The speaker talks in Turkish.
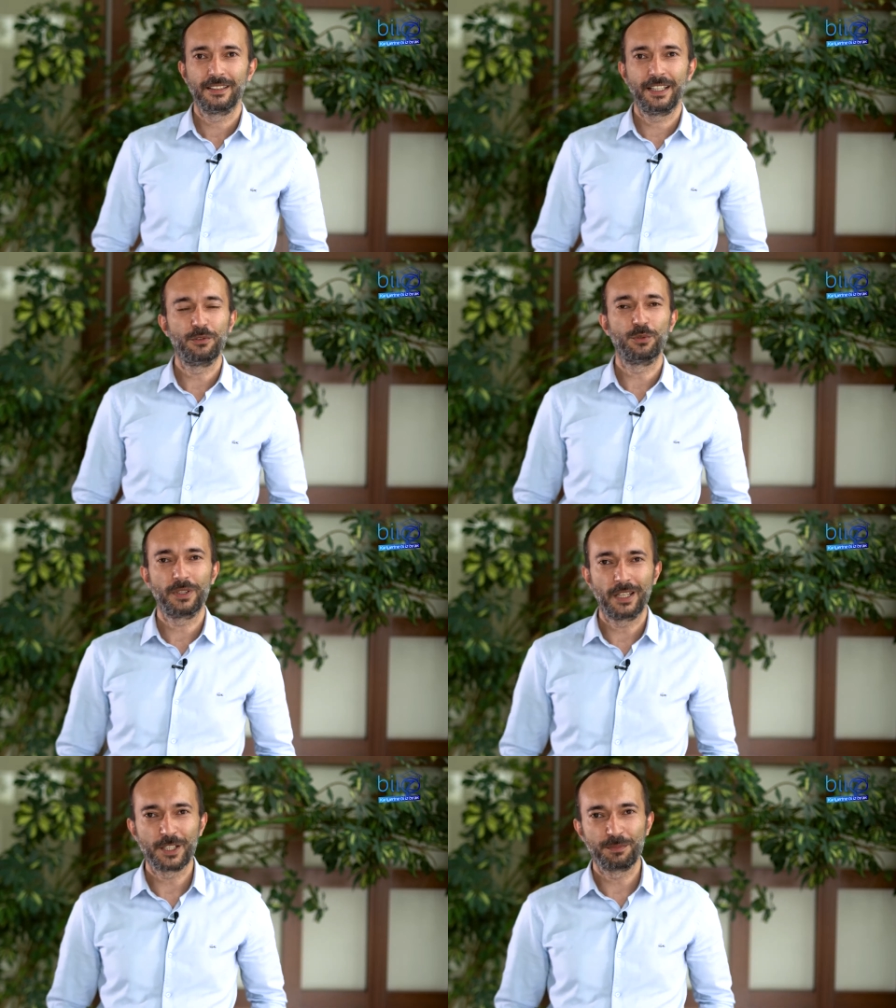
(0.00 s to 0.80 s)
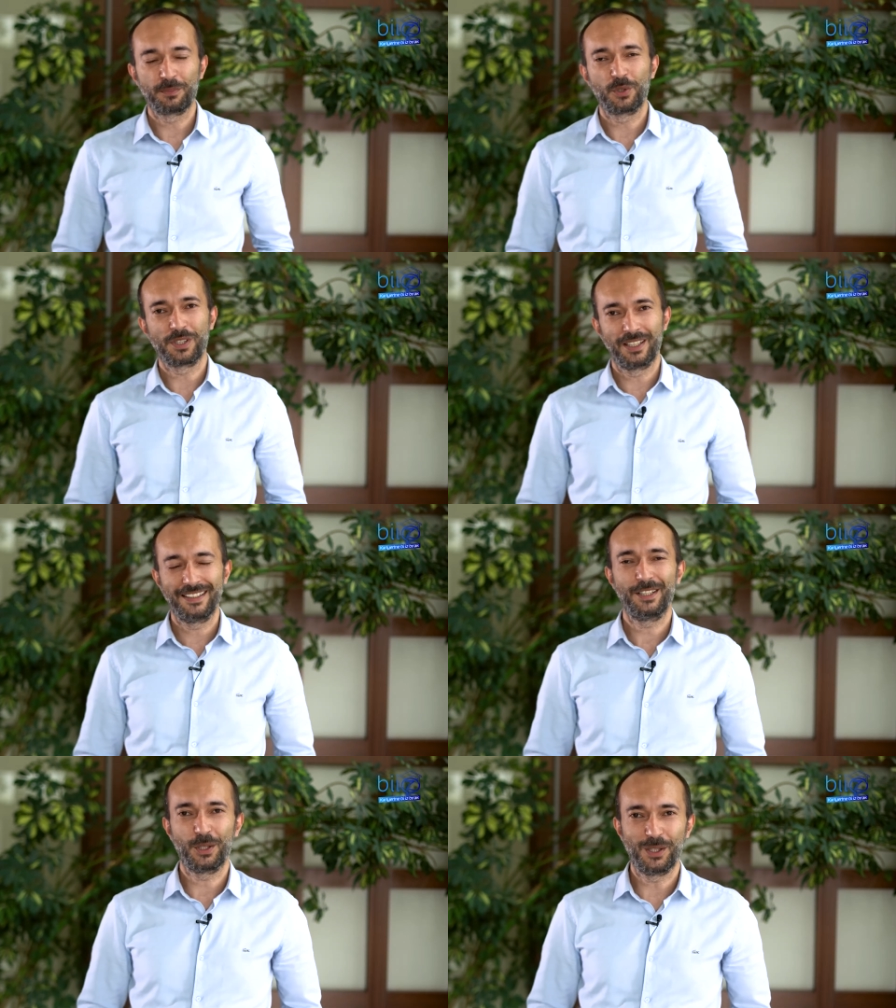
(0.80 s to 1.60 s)
yeni ürün geliştirme
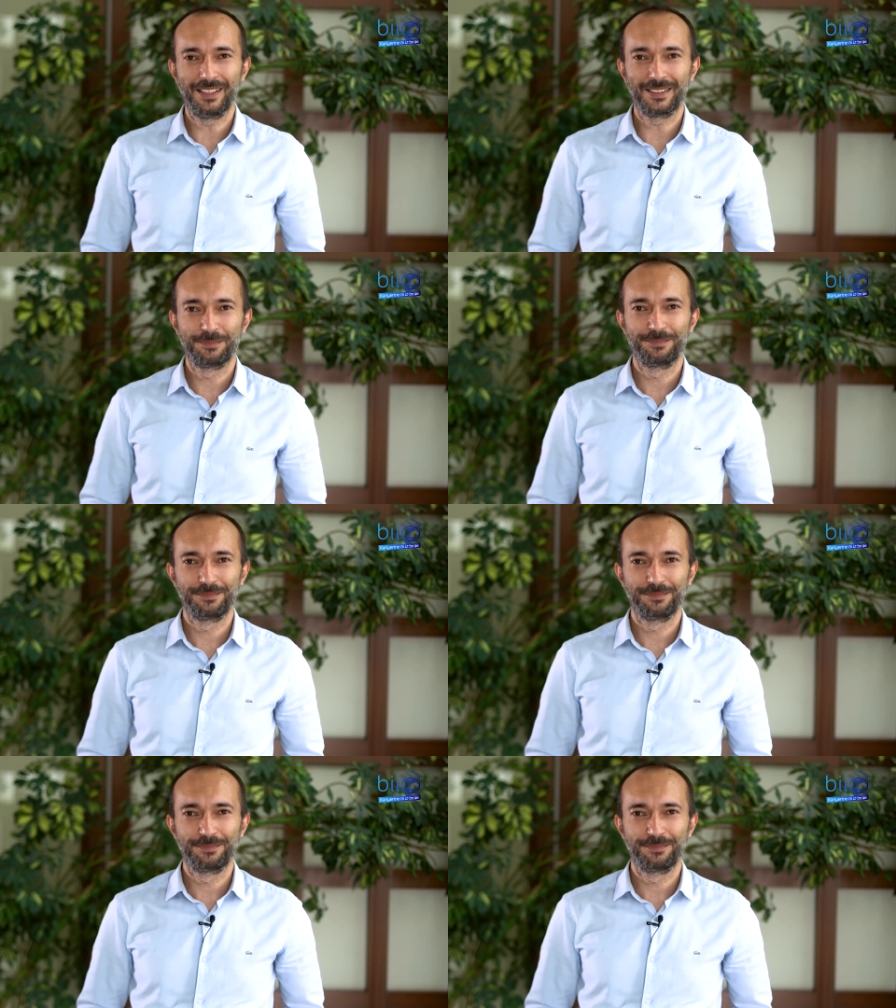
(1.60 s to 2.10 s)
projelerinde görev aldım.